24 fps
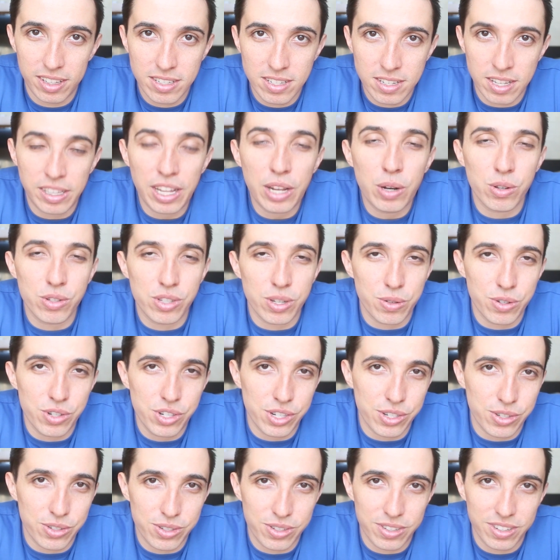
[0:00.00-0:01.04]
Você tem noção
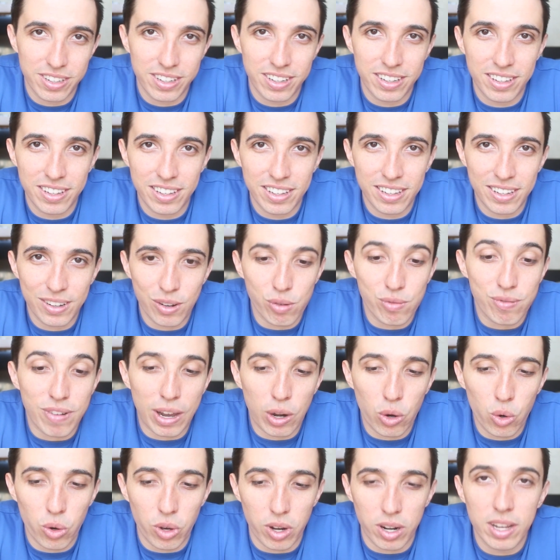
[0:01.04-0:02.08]
disso? O
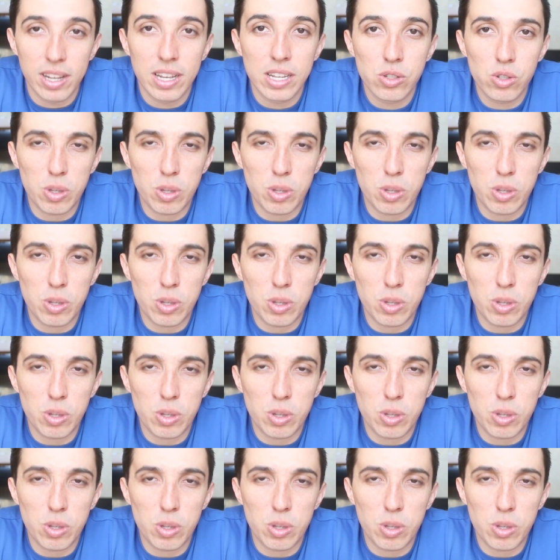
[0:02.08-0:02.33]
valor?